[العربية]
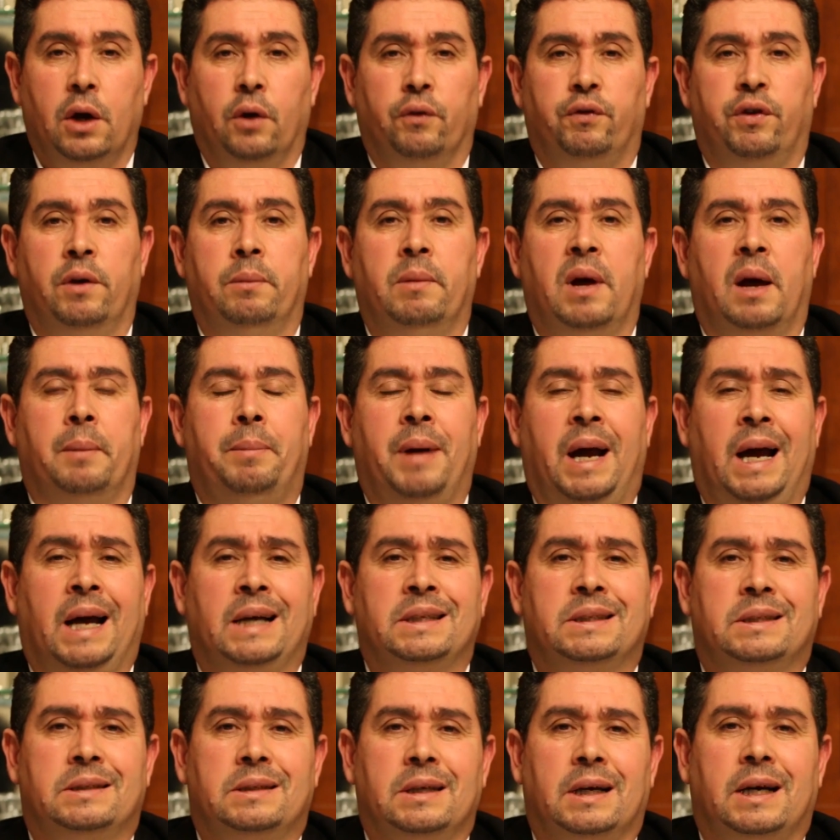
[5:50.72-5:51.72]
فيما
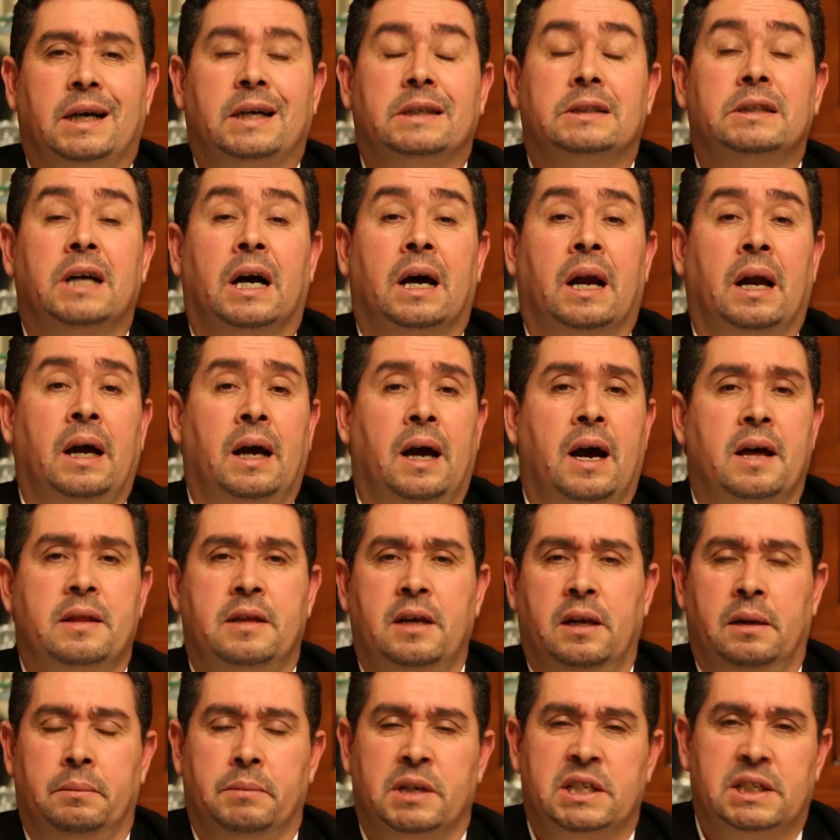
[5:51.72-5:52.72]
بعد اخترع
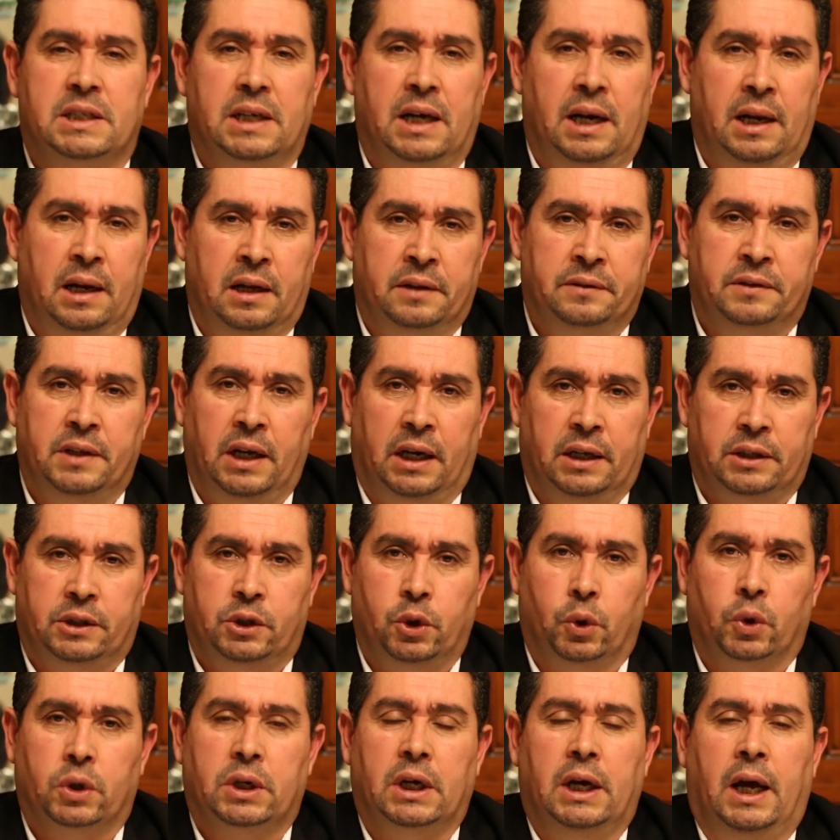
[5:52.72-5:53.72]
هذه المسألة نتاع
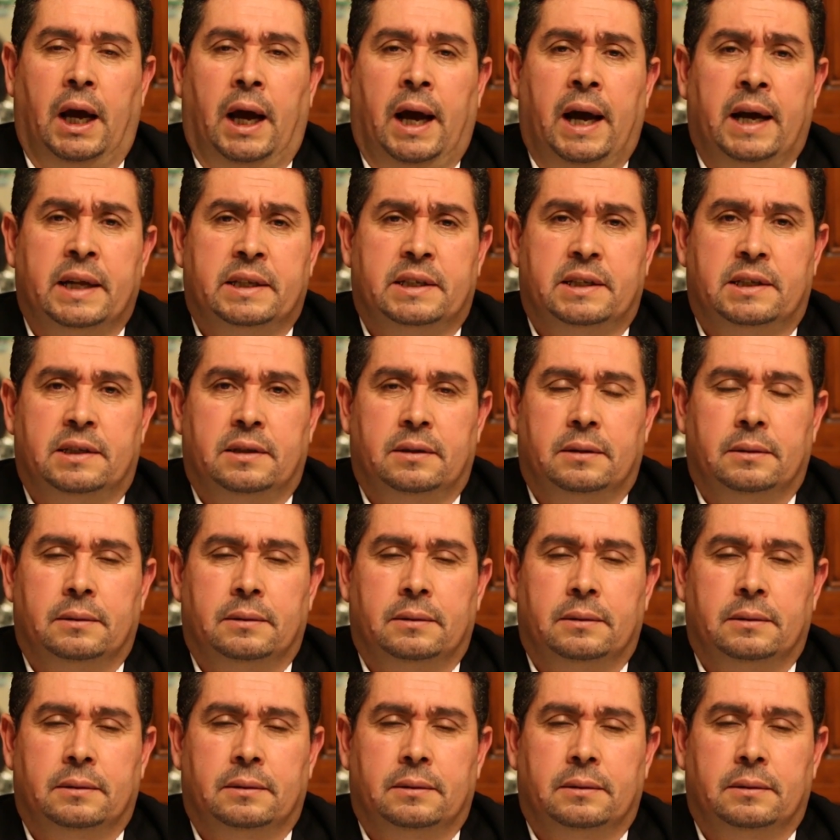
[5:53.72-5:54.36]
التوقيعات